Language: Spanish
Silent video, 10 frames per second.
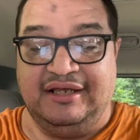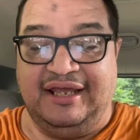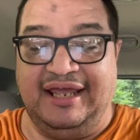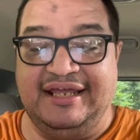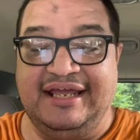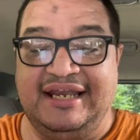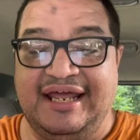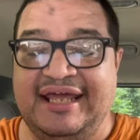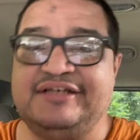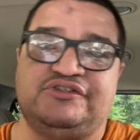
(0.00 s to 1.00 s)
En el
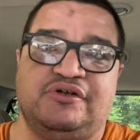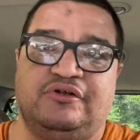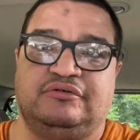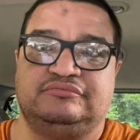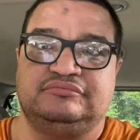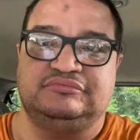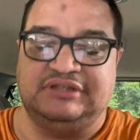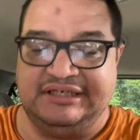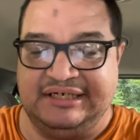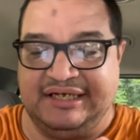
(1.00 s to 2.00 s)
Éxodo,
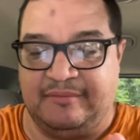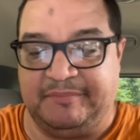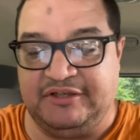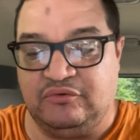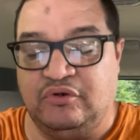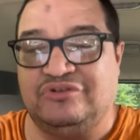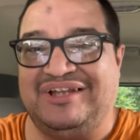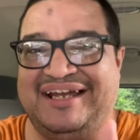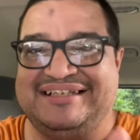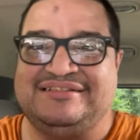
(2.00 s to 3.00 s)
en el capítulo
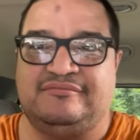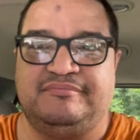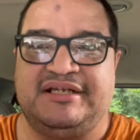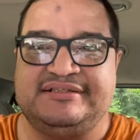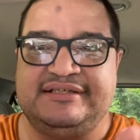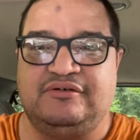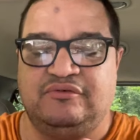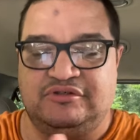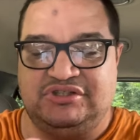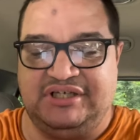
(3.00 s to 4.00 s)
3,
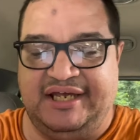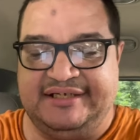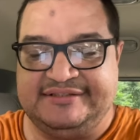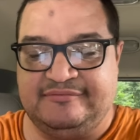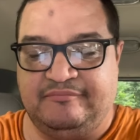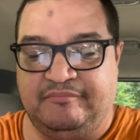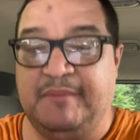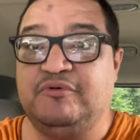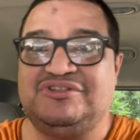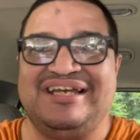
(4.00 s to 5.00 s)
versículo 6,
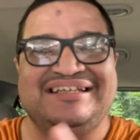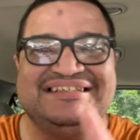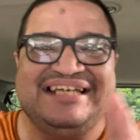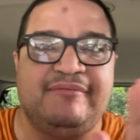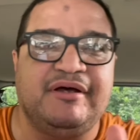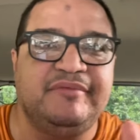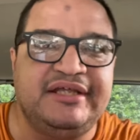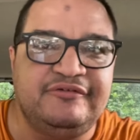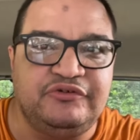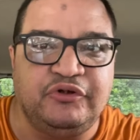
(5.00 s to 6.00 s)
vemos el
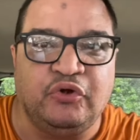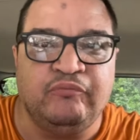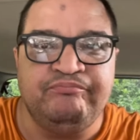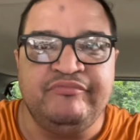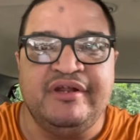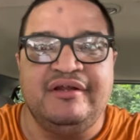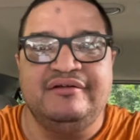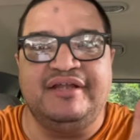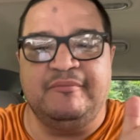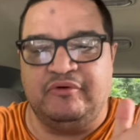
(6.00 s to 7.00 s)
llamamiento
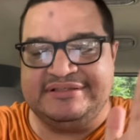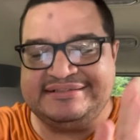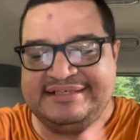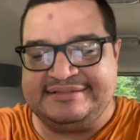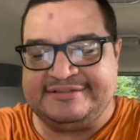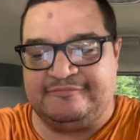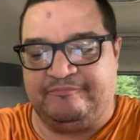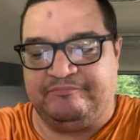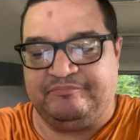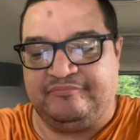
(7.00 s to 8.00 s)
de Moisés.
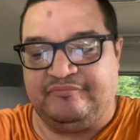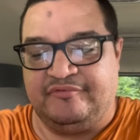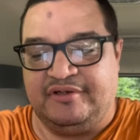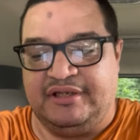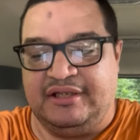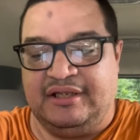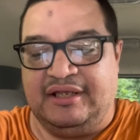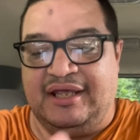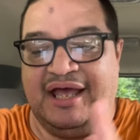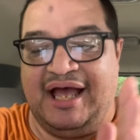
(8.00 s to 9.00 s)

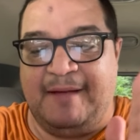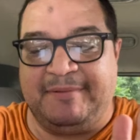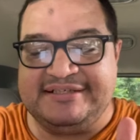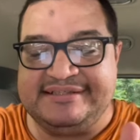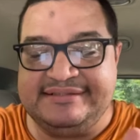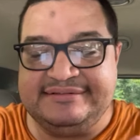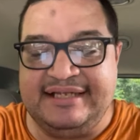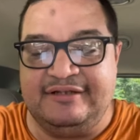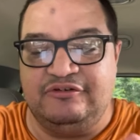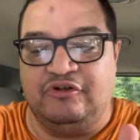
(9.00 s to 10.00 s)

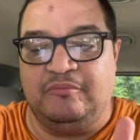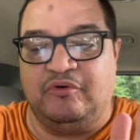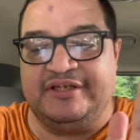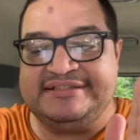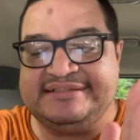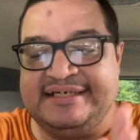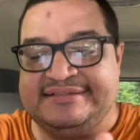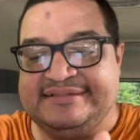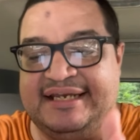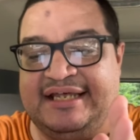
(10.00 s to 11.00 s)
Apacentando
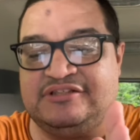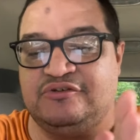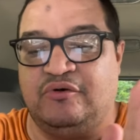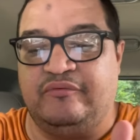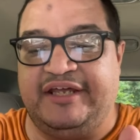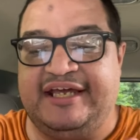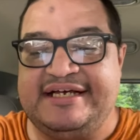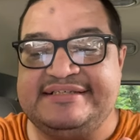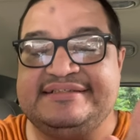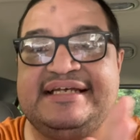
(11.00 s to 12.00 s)
Moisés las
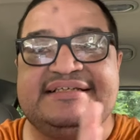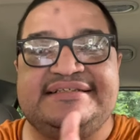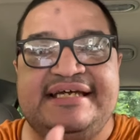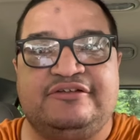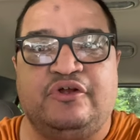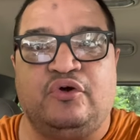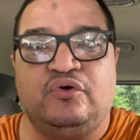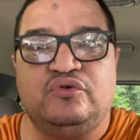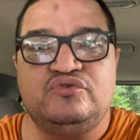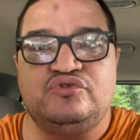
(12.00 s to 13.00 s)
ovejas de Jetro,
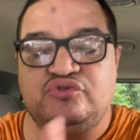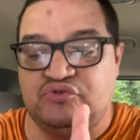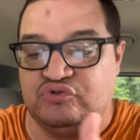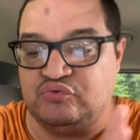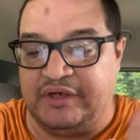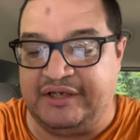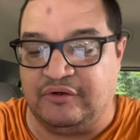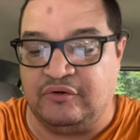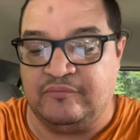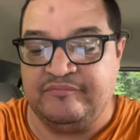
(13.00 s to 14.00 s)
su
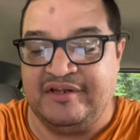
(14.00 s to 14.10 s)
suegro,